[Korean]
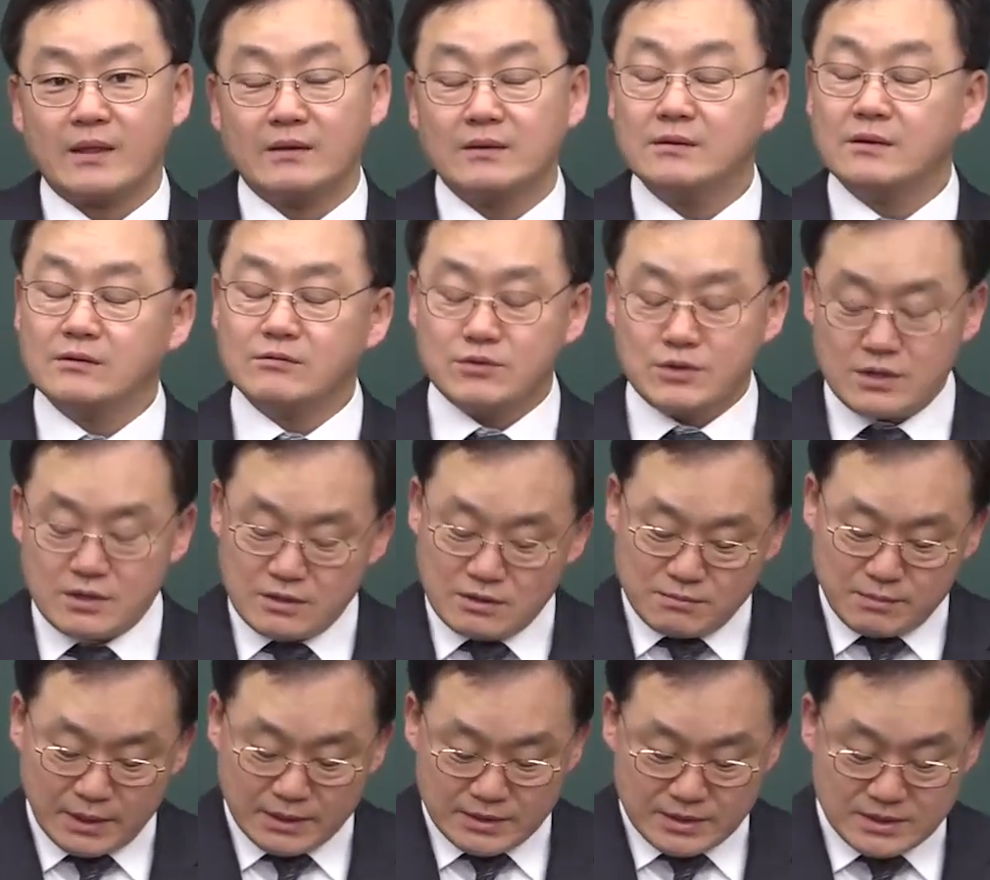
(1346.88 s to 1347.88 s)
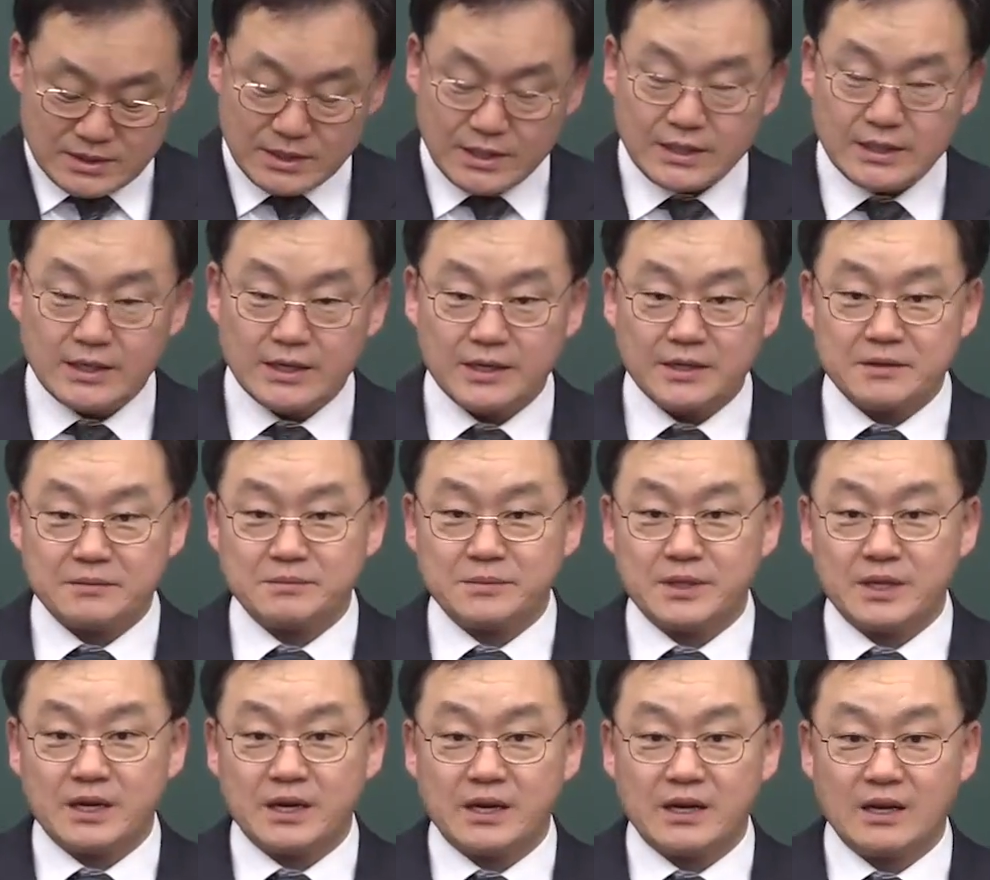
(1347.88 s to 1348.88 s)
여러분 우리는 반드시 깨달아야
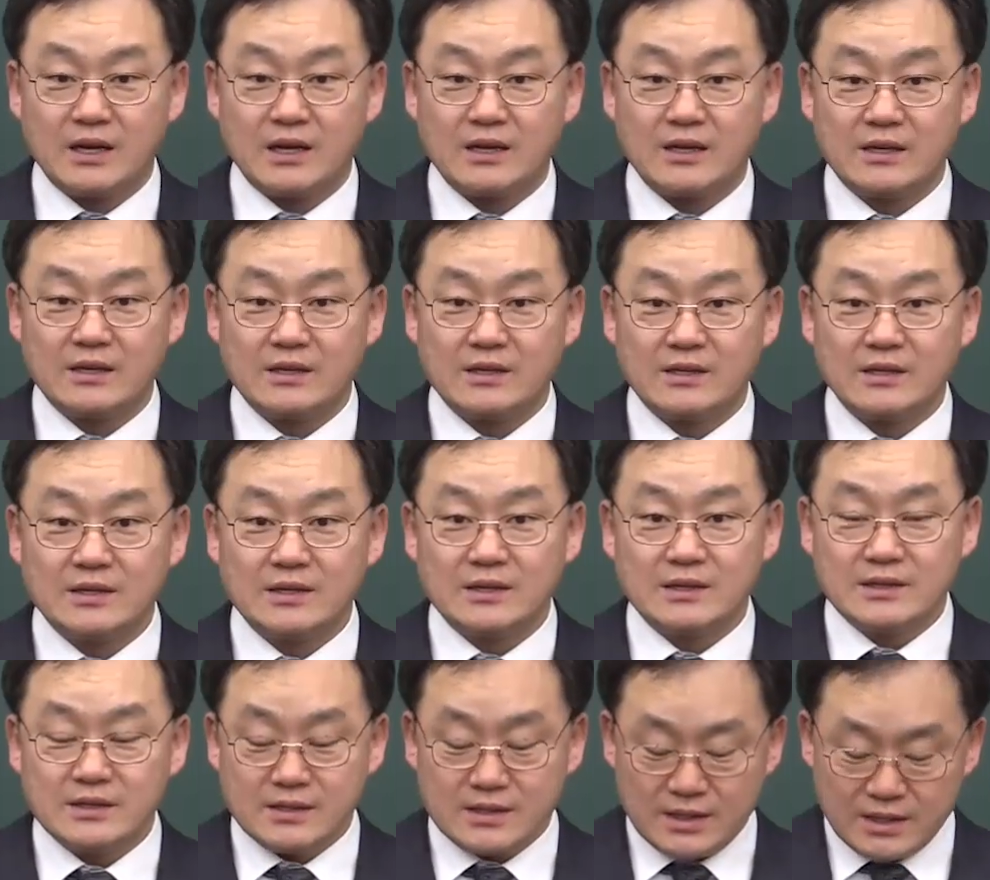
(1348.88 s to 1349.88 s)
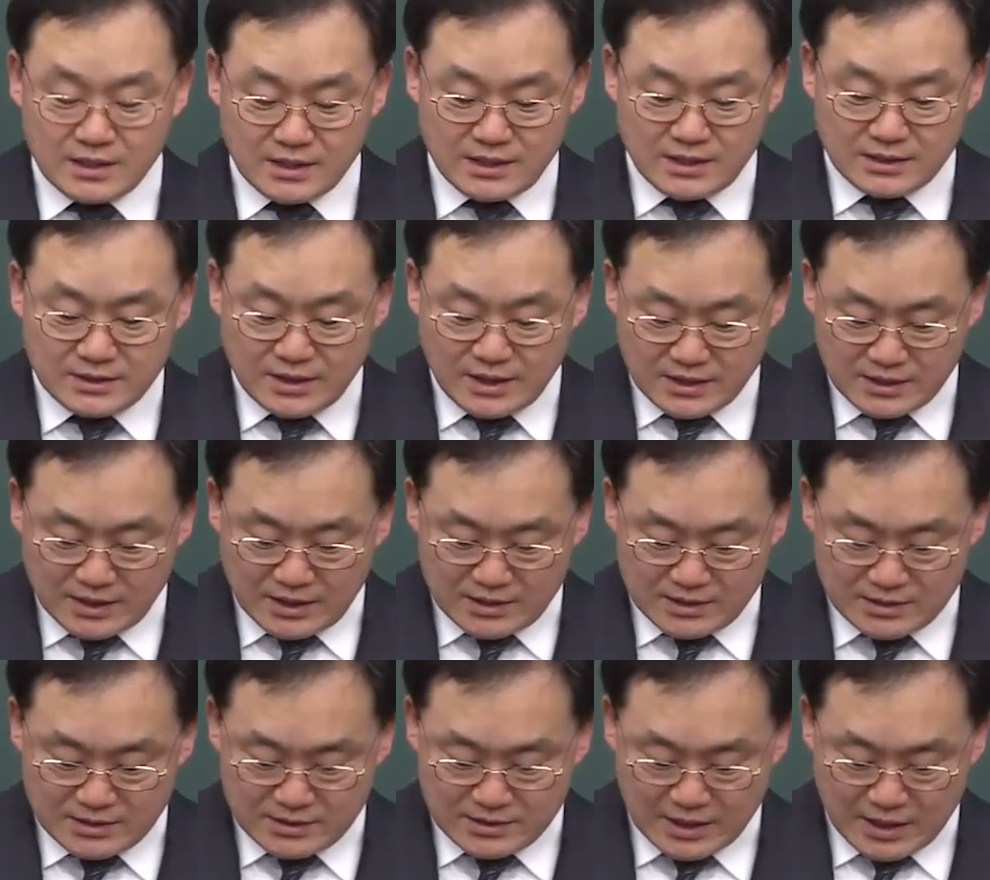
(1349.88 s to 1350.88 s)
됩니다. 이
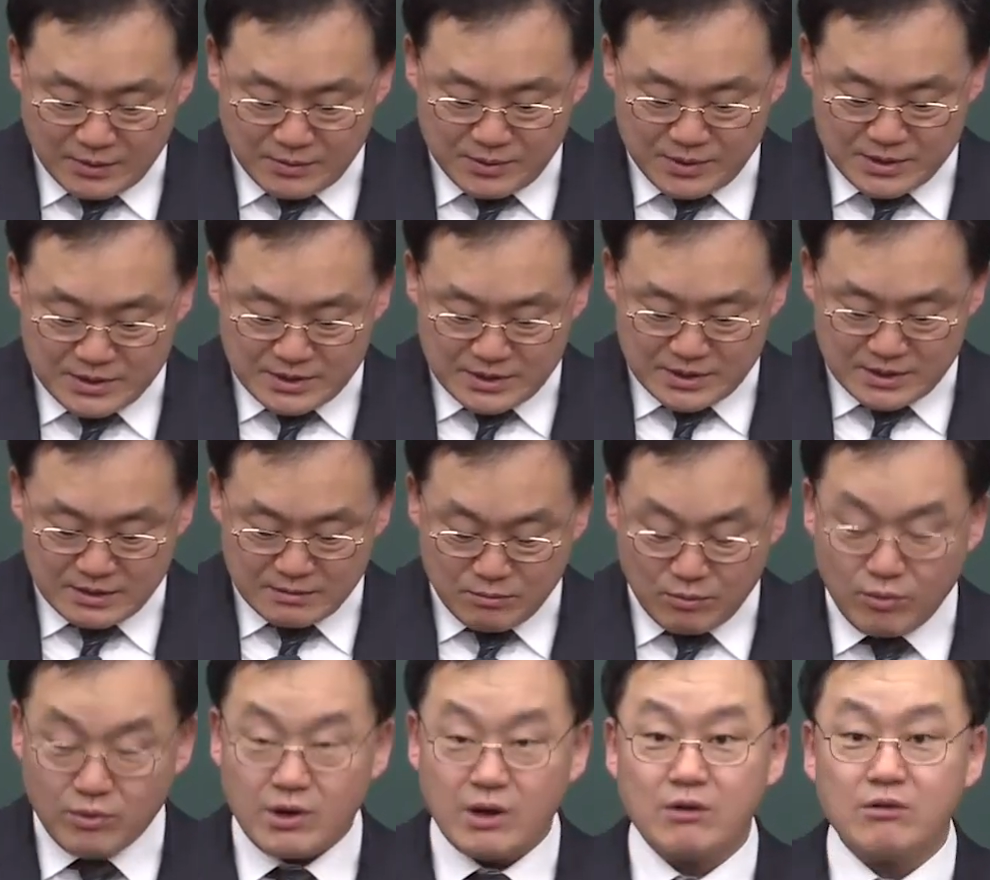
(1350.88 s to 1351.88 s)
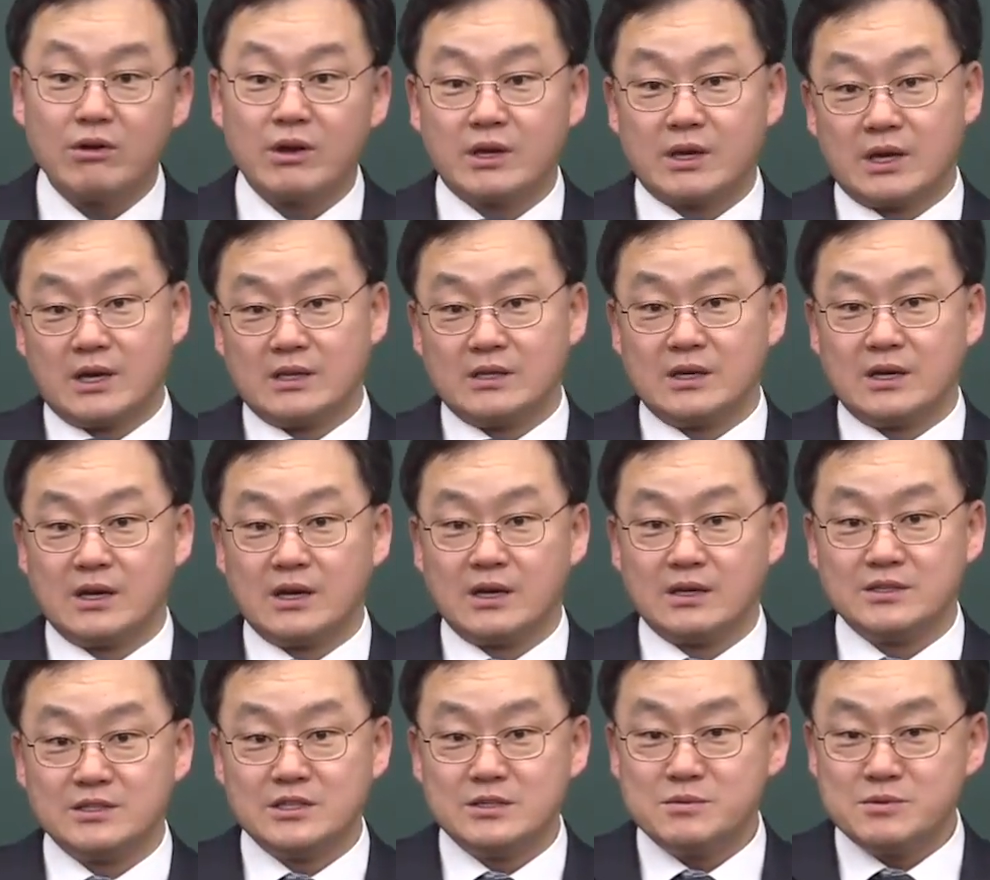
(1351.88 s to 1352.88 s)
깨달은 다윗이 뭐라고 얘기하냐?
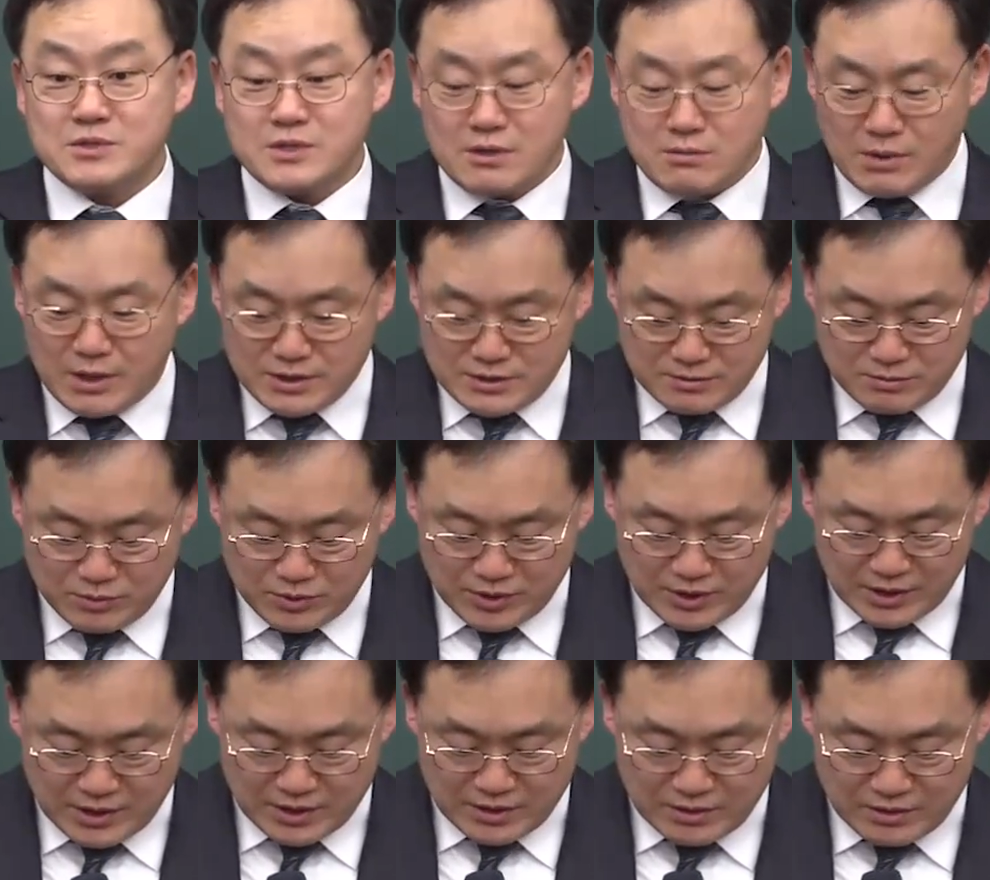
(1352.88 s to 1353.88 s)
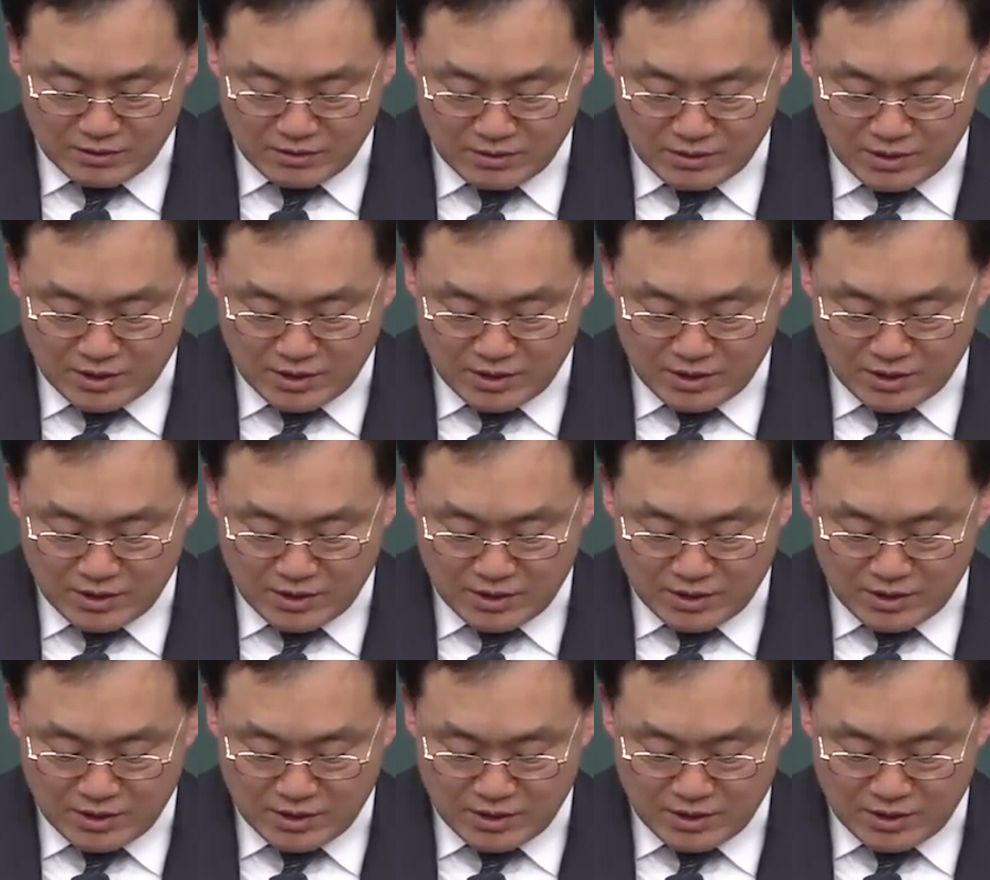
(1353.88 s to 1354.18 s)
12절 말씀 보니까요.